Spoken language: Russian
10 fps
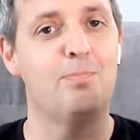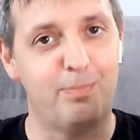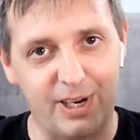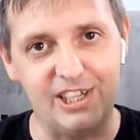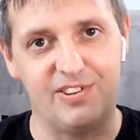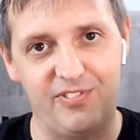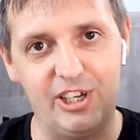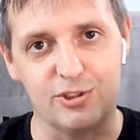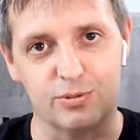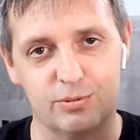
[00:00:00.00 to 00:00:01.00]

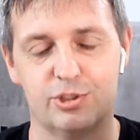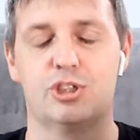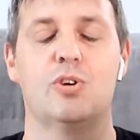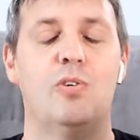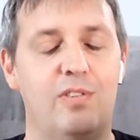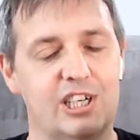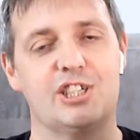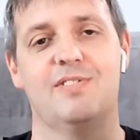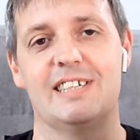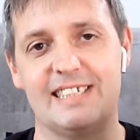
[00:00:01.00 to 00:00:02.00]
Предвижу, что у
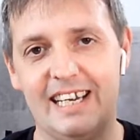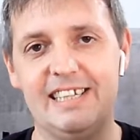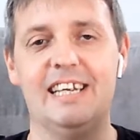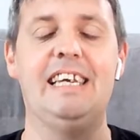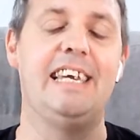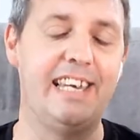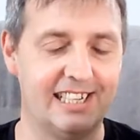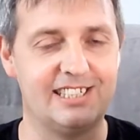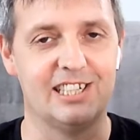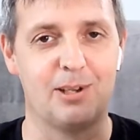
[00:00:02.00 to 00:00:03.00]
вашего сайта
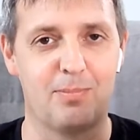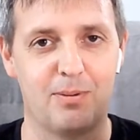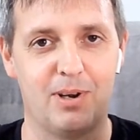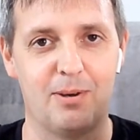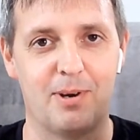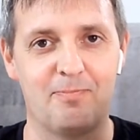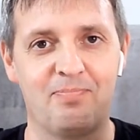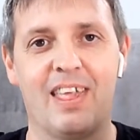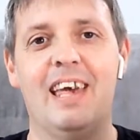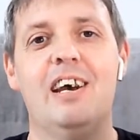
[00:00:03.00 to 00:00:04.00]
есть эта проблема.
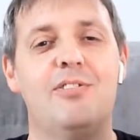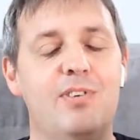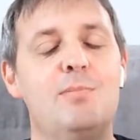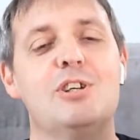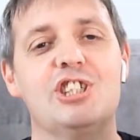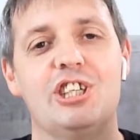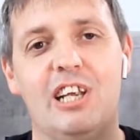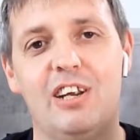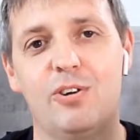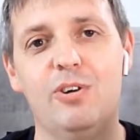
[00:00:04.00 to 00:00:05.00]
Вы
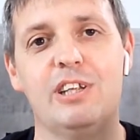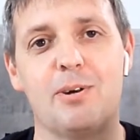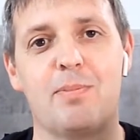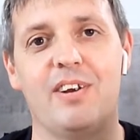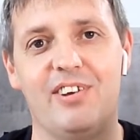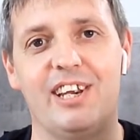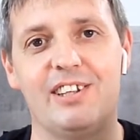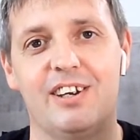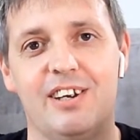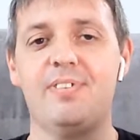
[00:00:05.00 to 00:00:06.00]
можете легко это
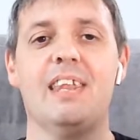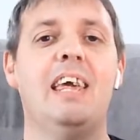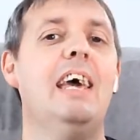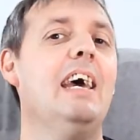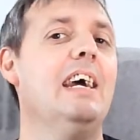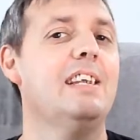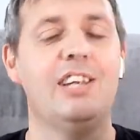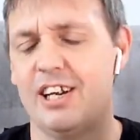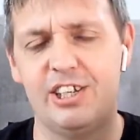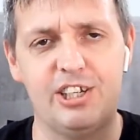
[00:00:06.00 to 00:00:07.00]
проверить.
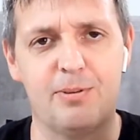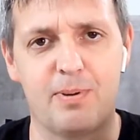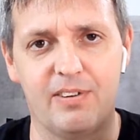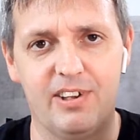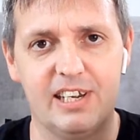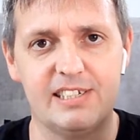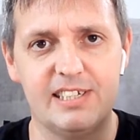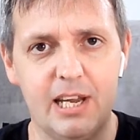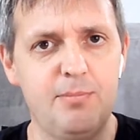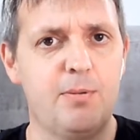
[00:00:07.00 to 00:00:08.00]
Не хотите проверять
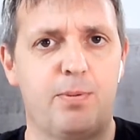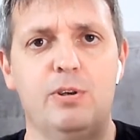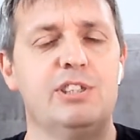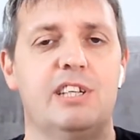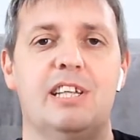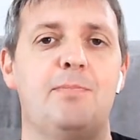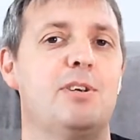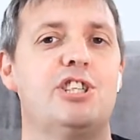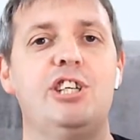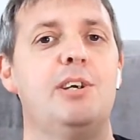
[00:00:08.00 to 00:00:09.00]
сами, просто
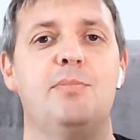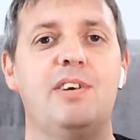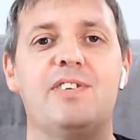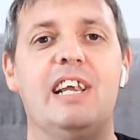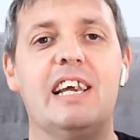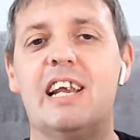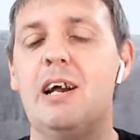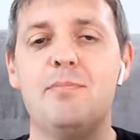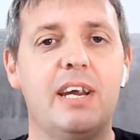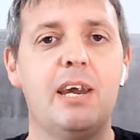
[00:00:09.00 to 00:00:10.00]
напишите мне в
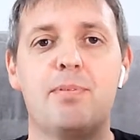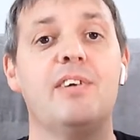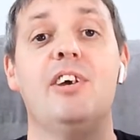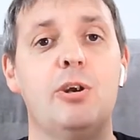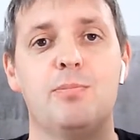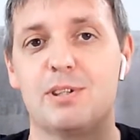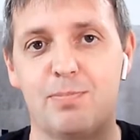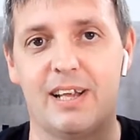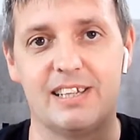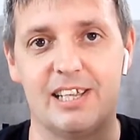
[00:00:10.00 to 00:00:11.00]
Телеграм, и я проверю
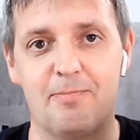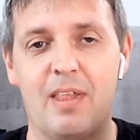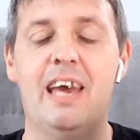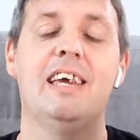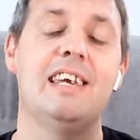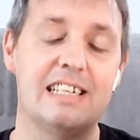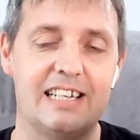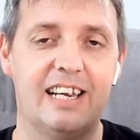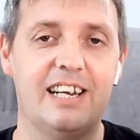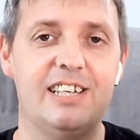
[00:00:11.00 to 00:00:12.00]
бесплатно.
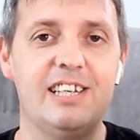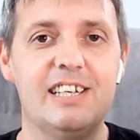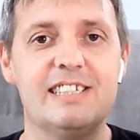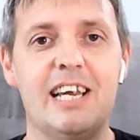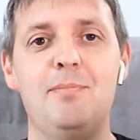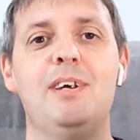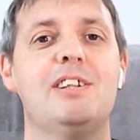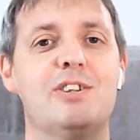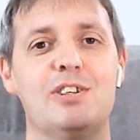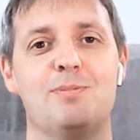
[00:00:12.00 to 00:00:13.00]
Если хотите сами,
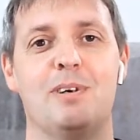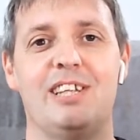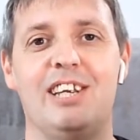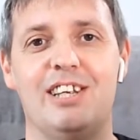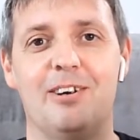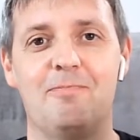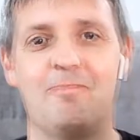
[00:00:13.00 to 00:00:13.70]
то смотрите.